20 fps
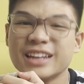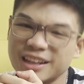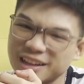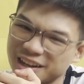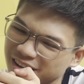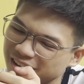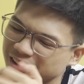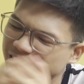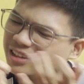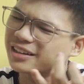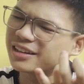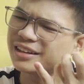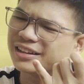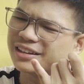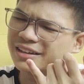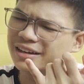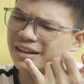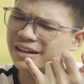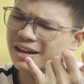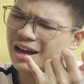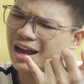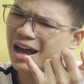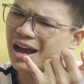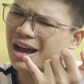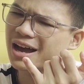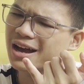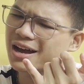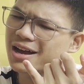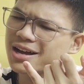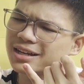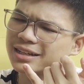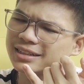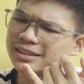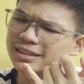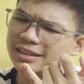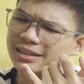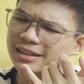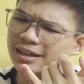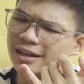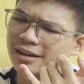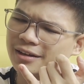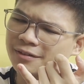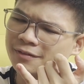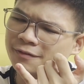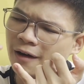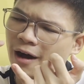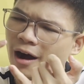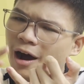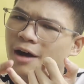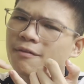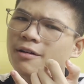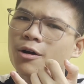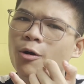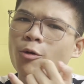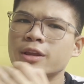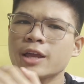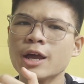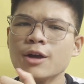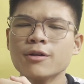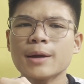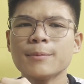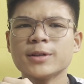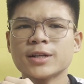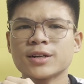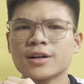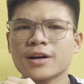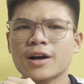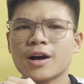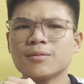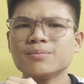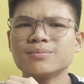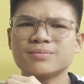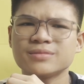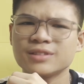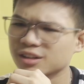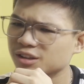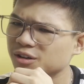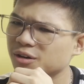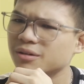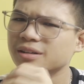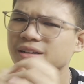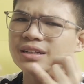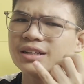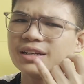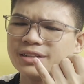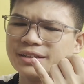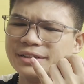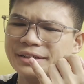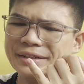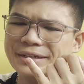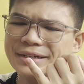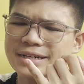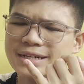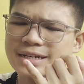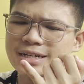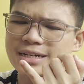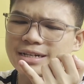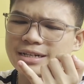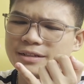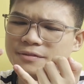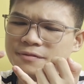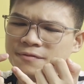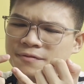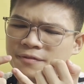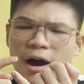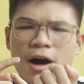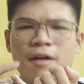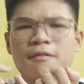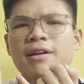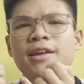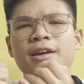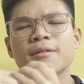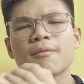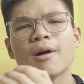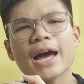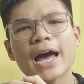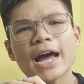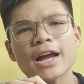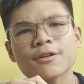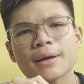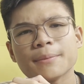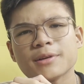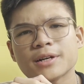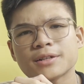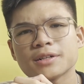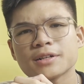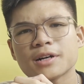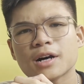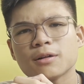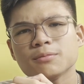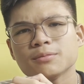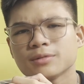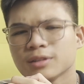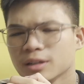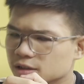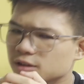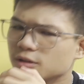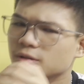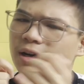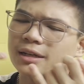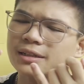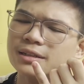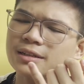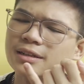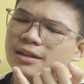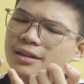Dạ được. Giữa phở với hủ tiếu tụi em chọn được không? Được luôn. Giữa phở với những món khác tụi em chọn được không? Được luôn anh.